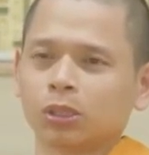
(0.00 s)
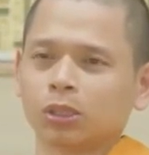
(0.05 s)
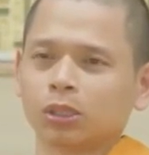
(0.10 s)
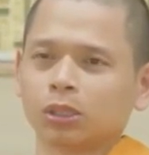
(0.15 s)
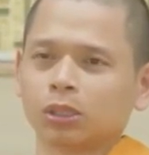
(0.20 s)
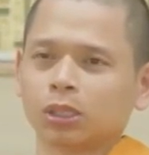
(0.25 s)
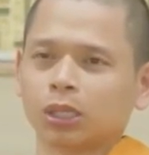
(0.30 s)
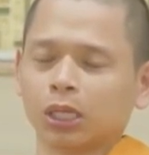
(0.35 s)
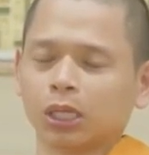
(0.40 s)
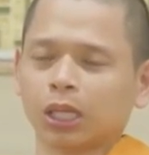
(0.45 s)

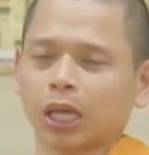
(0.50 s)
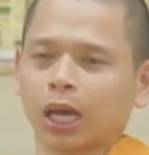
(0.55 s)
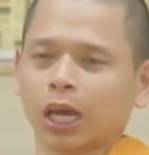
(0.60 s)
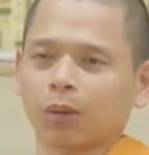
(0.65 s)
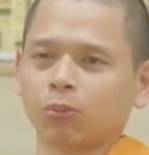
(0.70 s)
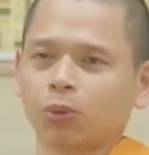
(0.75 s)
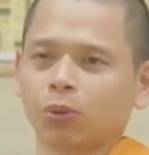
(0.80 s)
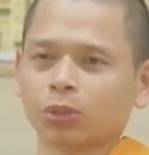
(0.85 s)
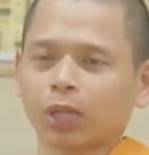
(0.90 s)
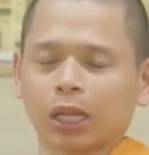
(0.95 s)
khi nào
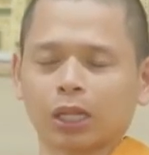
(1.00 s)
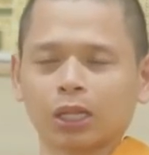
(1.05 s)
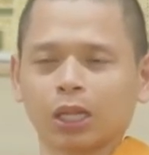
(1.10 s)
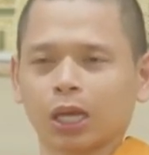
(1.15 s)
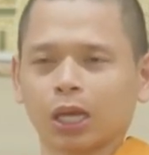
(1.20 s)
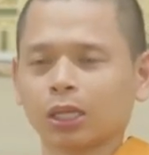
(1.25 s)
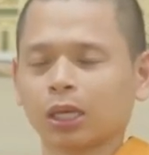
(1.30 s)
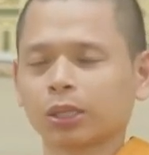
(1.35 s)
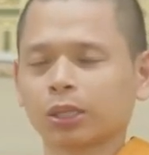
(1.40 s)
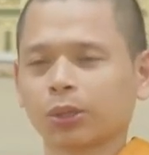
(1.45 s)
muốn đảnh
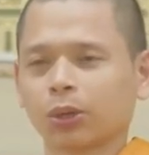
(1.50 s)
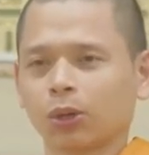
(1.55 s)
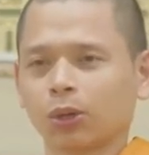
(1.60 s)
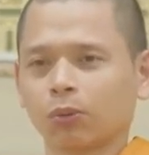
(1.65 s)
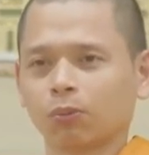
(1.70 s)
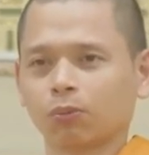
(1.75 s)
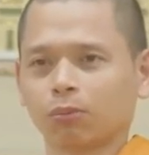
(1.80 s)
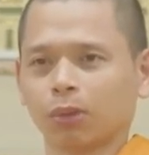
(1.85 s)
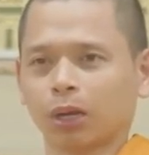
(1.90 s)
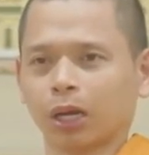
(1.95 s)
lễ thế
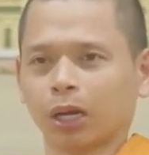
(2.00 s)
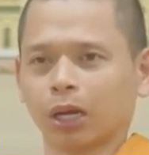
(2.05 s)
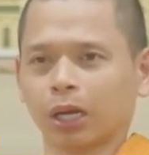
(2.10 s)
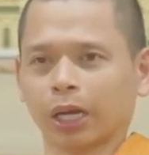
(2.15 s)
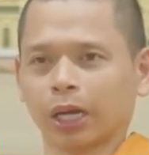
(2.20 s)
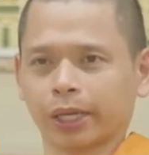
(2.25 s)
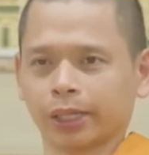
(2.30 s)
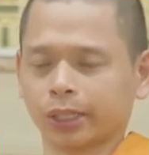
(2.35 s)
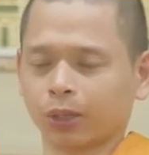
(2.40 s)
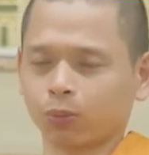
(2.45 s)
tôn mà
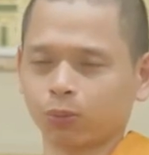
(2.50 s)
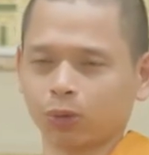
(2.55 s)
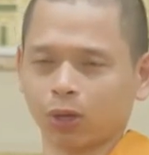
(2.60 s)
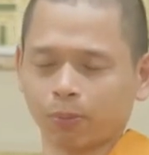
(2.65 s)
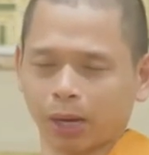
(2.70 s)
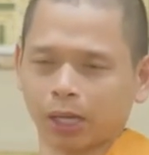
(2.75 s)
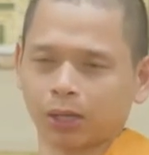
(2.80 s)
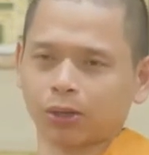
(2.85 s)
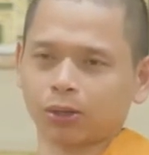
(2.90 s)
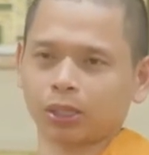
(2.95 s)
ngài không có
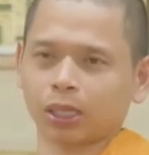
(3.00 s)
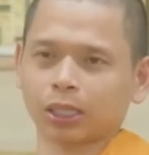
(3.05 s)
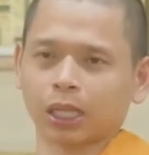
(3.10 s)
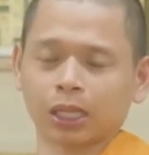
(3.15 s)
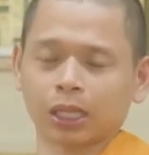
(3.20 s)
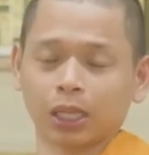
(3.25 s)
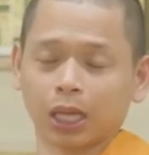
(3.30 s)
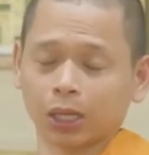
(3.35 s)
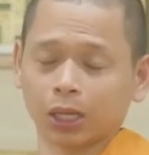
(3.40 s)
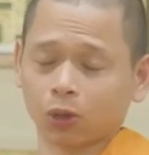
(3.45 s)
mặt có thể
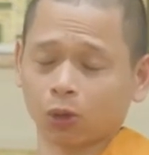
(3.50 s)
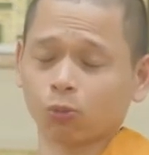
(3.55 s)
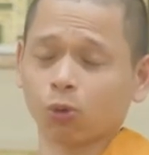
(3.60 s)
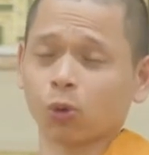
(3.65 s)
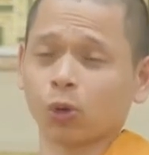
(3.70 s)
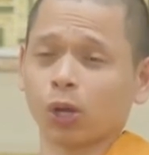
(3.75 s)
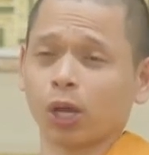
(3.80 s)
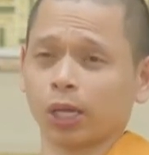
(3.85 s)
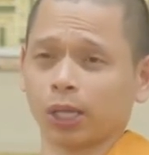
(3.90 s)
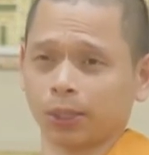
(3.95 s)
đảnh lễ cội
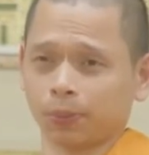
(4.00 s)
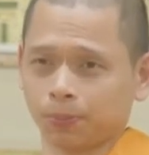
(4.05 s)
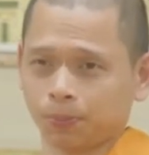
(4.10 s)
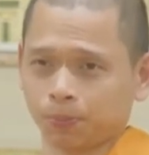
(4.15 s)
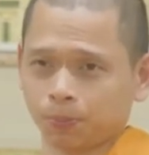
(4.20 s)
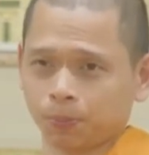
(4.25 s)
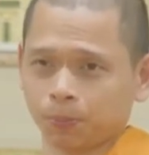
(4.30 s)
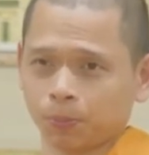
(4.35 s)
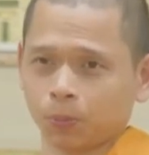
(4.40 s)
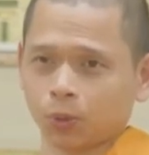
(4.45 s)
bồ đề
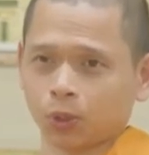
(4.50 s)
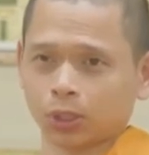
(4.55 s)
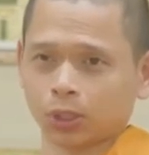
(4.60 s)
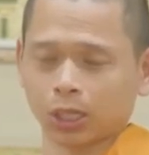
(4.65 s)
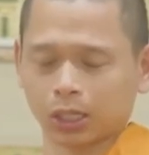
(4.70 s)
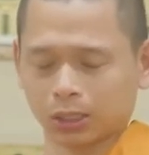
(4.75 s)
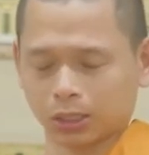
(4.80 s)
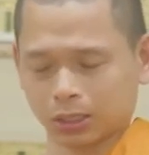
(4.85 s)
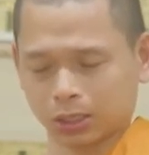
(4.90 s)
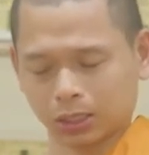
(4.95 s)
cho
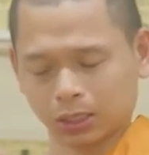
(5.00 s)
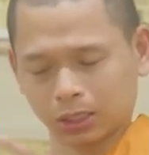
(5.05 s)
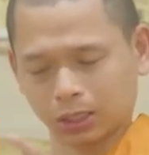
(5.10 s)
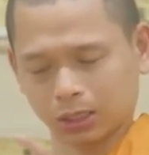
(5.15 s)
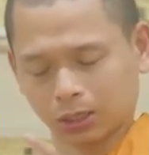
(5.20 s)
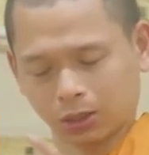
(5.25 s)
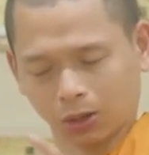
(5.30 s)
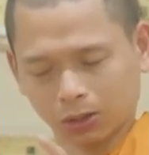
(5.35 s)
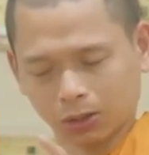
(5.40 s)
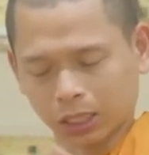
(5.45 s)
nên
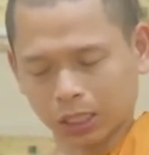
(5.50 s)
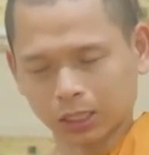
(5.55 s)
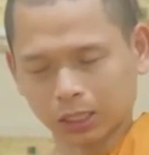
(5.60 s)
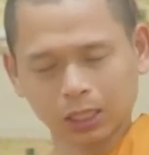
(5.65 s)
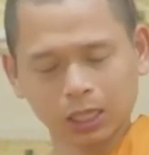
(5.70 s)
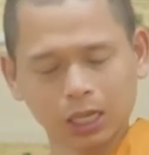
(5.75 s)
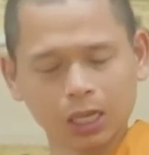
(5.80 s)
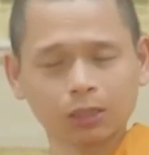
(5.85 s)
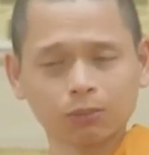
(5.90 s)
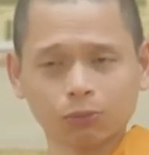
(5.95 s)
có thể
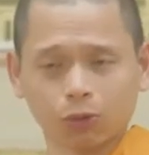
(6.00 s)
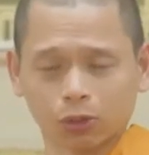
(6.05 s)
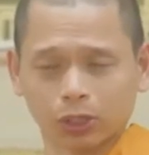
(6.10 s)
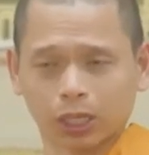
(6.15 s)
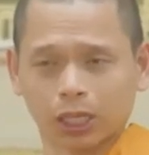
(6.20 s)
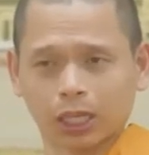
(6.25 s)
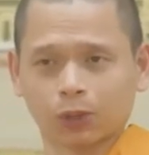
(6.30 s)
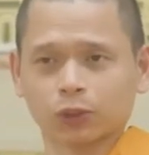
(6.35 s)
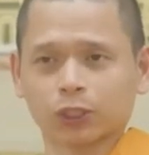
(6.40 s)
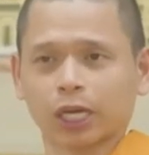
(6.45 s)
đến bồ
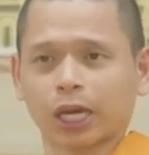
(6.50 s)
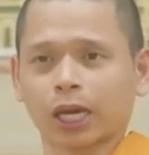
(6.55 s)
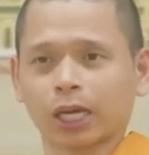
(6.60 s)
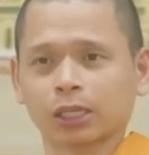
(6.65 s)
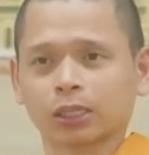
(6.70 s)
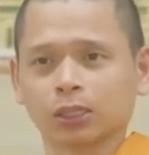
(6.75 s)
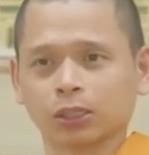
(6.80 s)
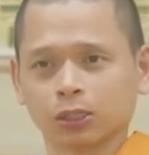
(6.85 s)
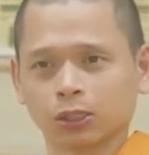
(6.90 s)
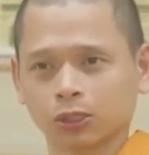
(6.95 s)
đề đạo
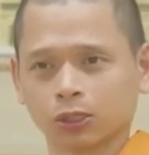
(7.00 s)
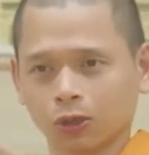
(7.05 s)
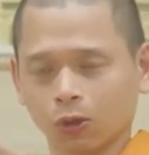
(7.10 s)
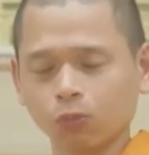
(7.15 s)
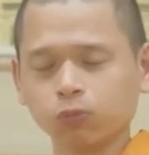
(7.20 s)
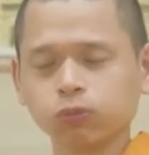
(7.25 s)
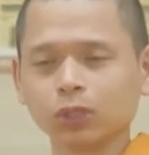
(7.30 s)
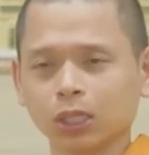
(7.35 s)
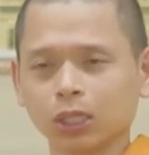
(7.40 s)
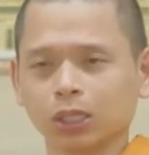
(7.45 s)
tràng
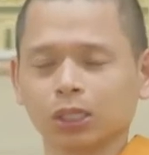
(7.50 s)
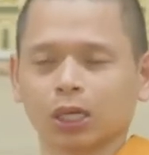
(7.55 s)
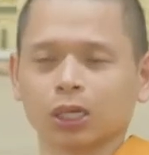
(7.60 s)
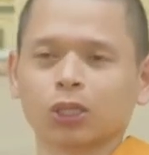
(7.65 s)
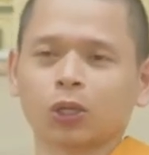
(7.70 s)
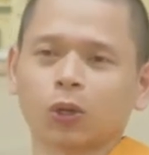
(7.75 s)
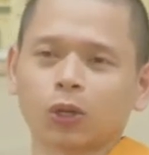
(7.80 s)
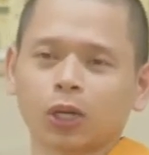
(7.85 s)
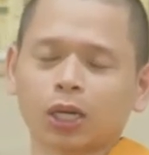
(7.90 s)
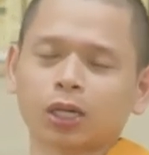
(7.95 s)
cúng dường ở
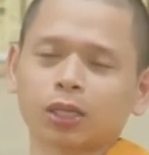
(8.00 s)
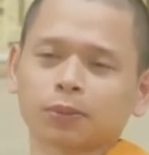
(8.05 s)
chỗ đó